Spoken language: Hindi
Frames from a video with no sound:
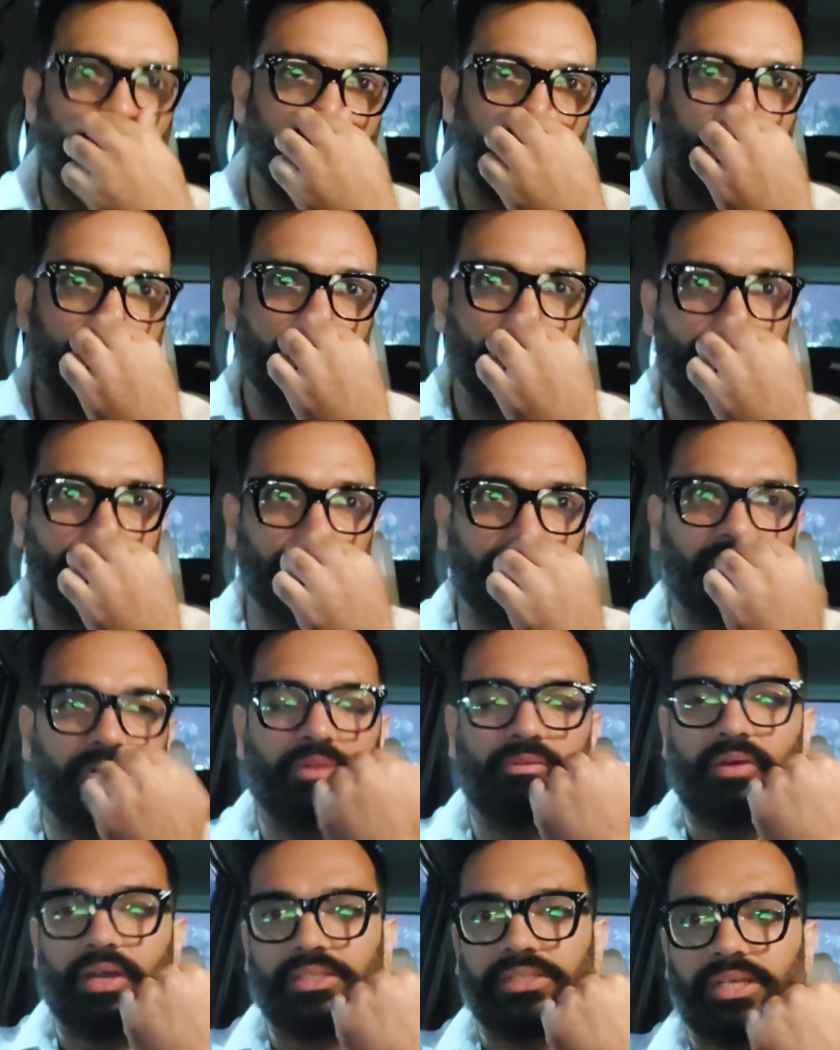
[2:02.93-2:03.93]
से बस पहुंचते हैं
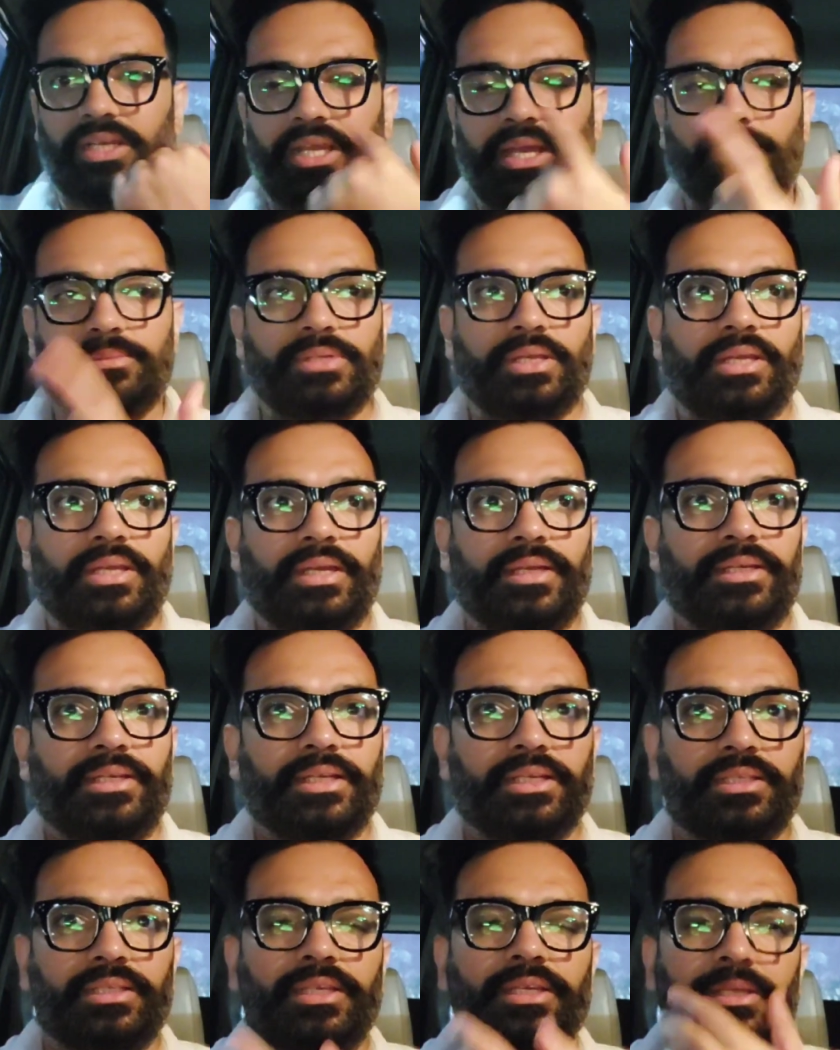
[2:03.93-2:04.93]
मेट्रो फिर
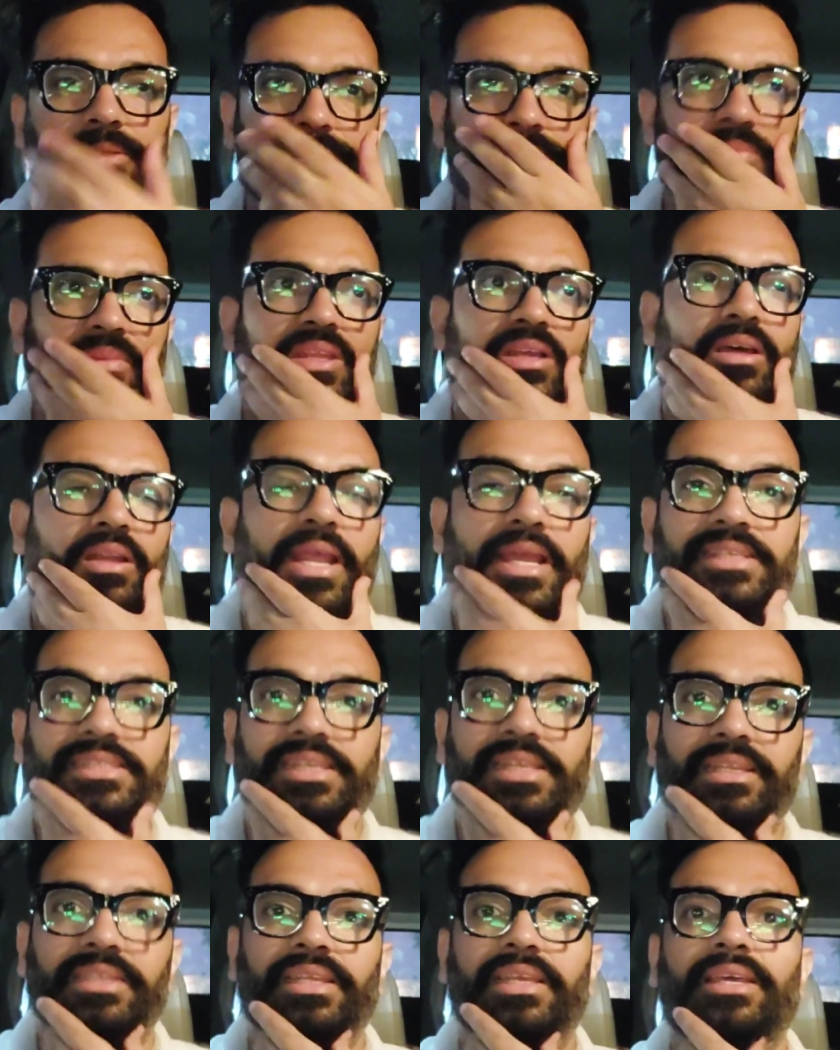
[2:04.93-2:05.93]
वहाँ चल के आपसे कनेक्ट
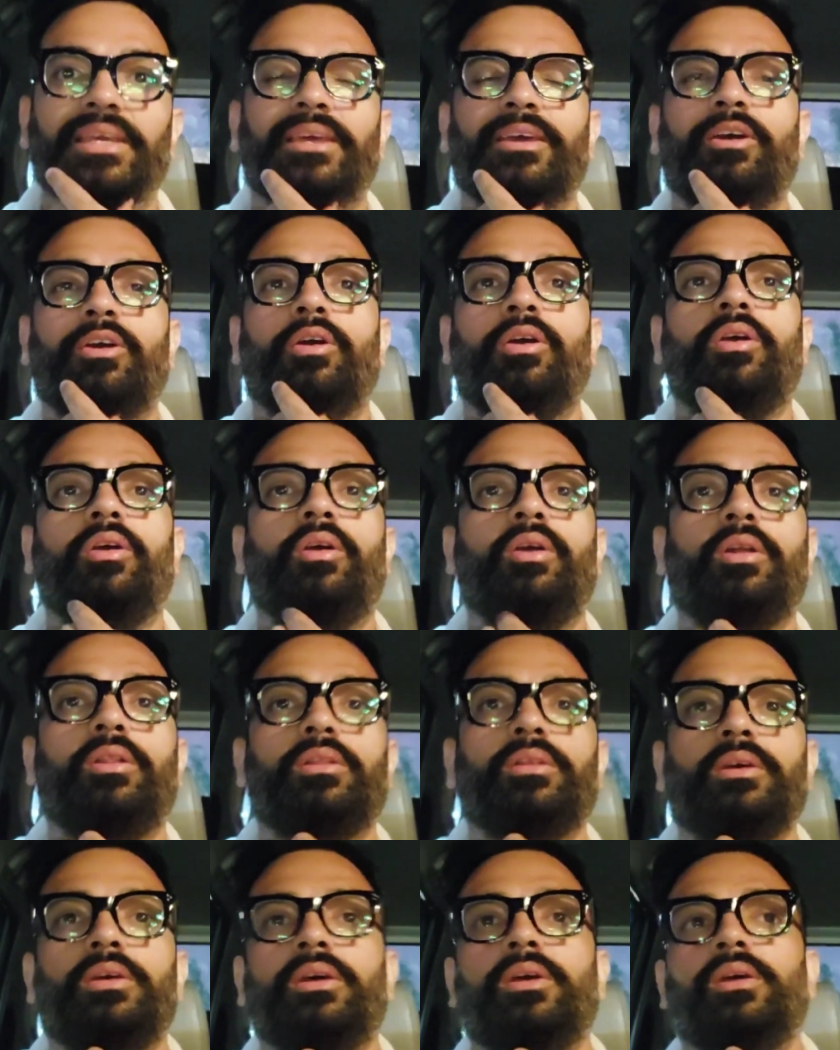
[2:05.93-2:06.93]
करते हैं प्राइस
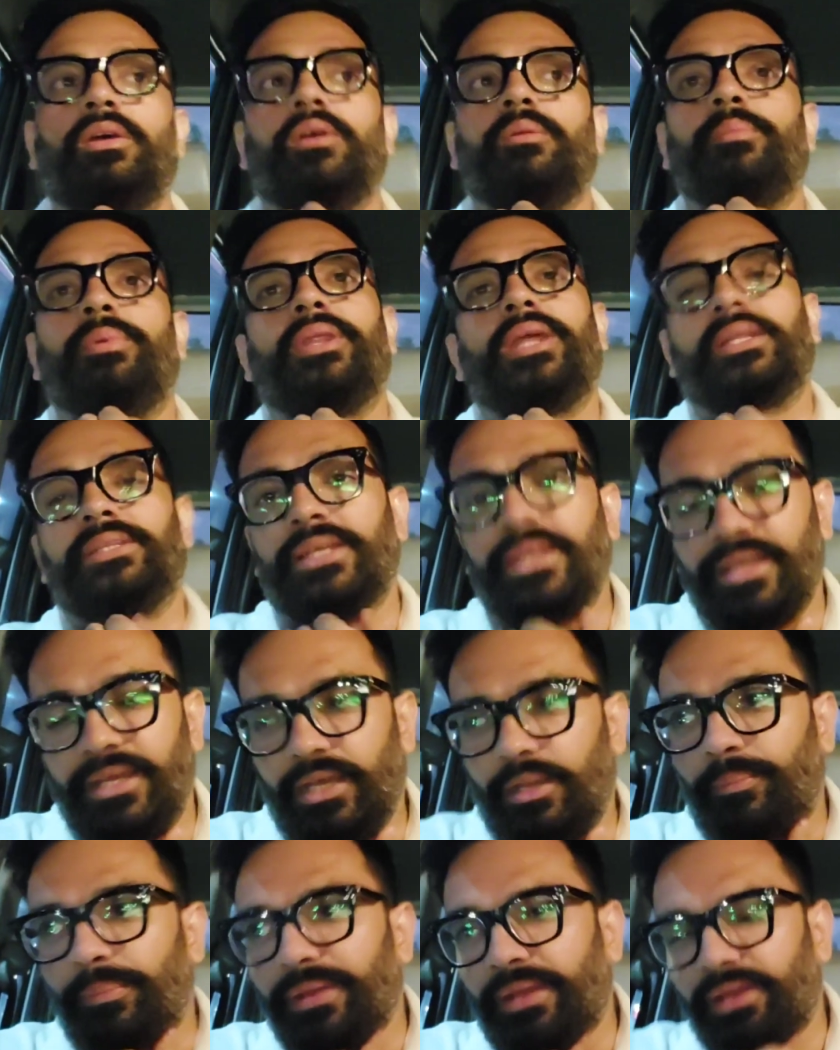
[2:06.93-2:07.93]
लेते हैं और
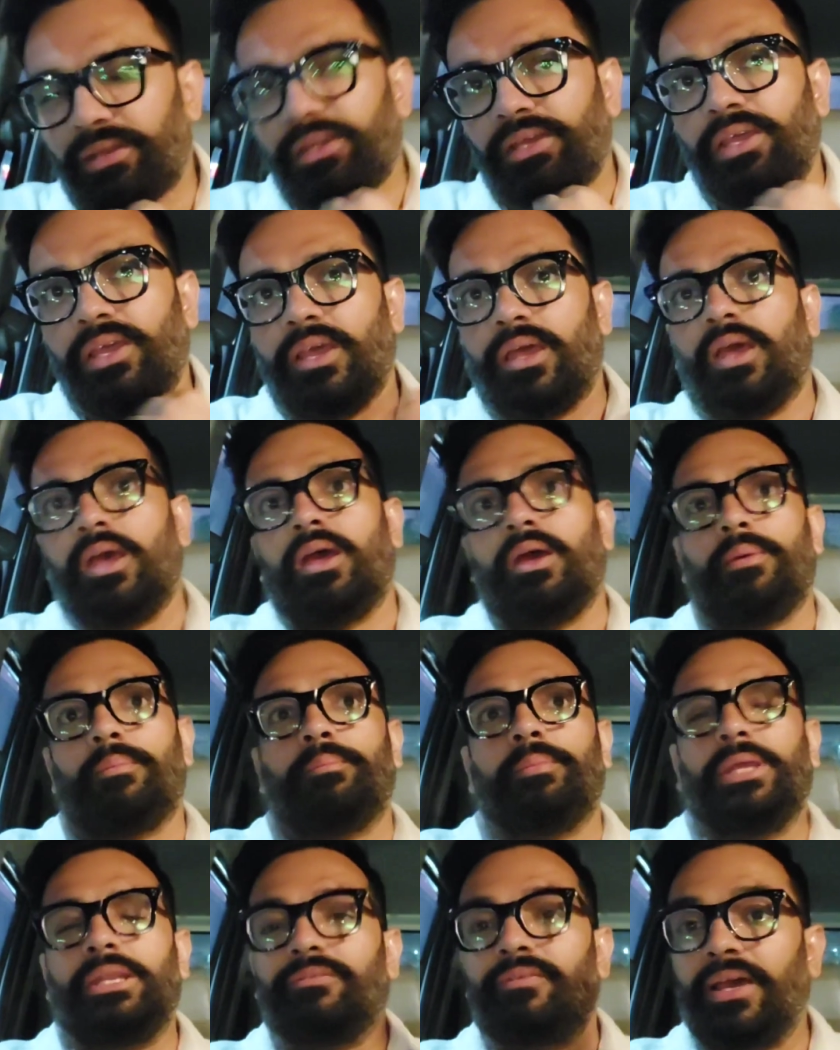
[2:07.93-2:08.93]
फिर आते हैं घर
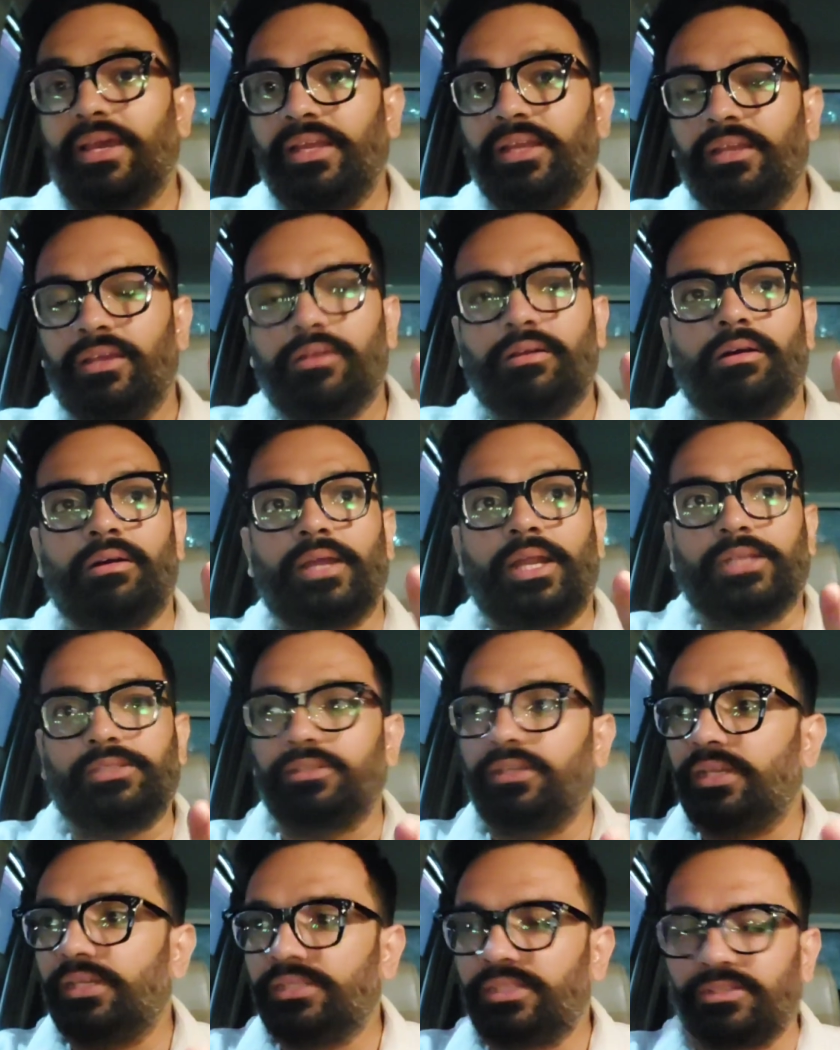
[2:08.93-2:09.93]
पे
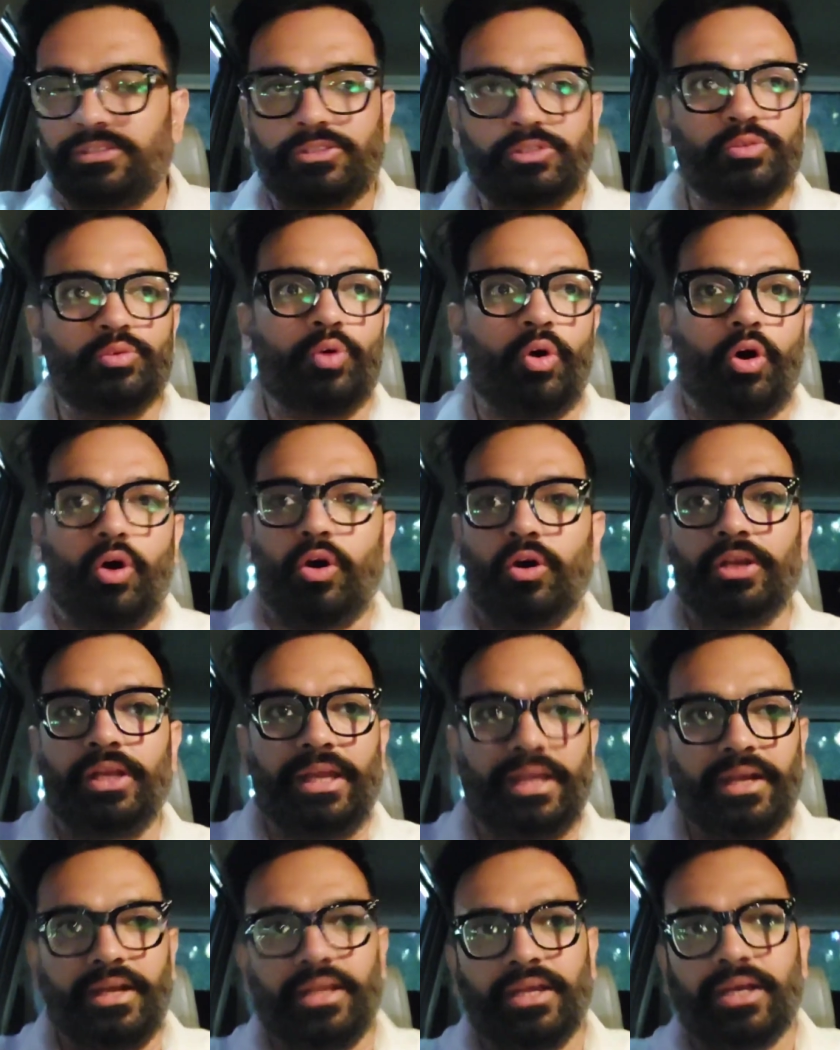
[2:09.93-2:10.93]
मीन वाइल
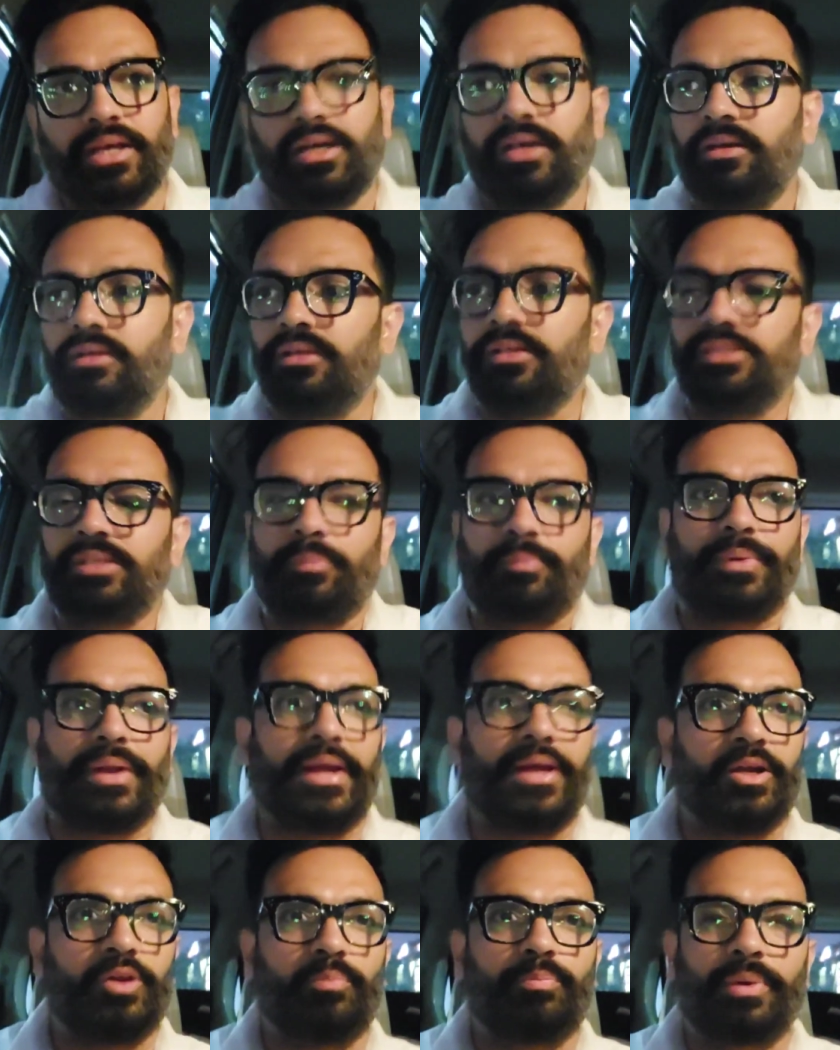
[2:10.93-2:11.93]
कॉन्ग्रेचुलेशन टू ऑल
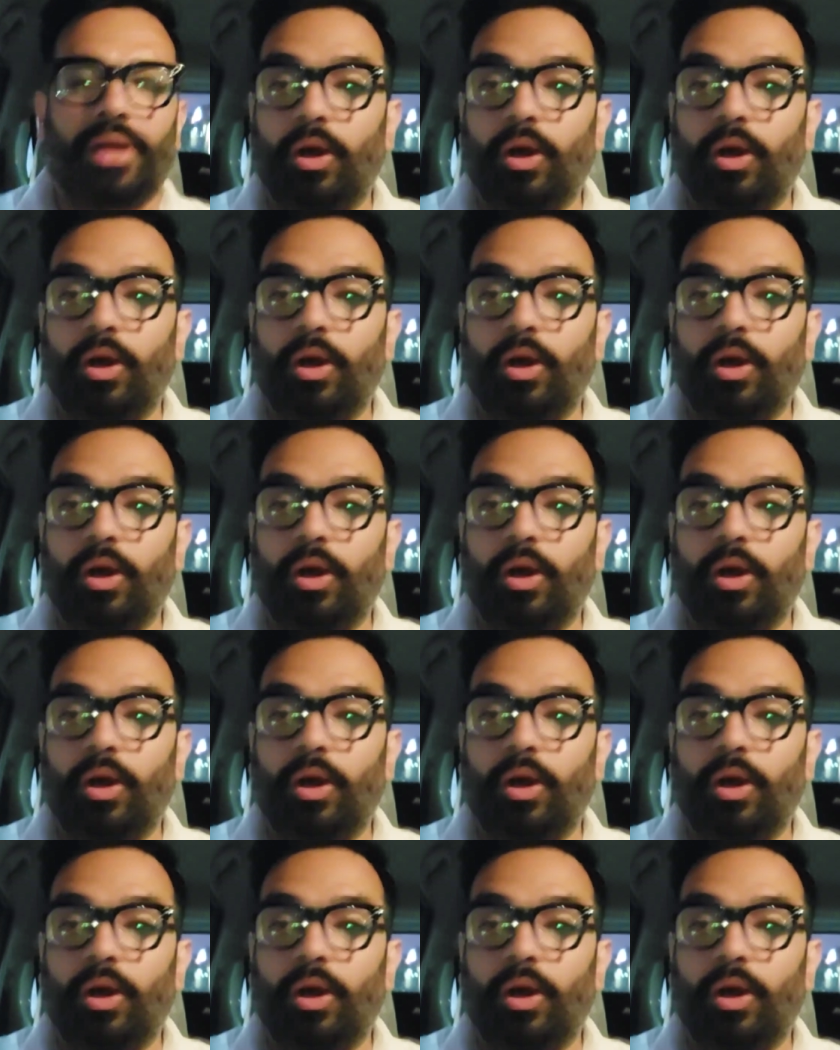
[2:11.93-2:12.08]
इंडिया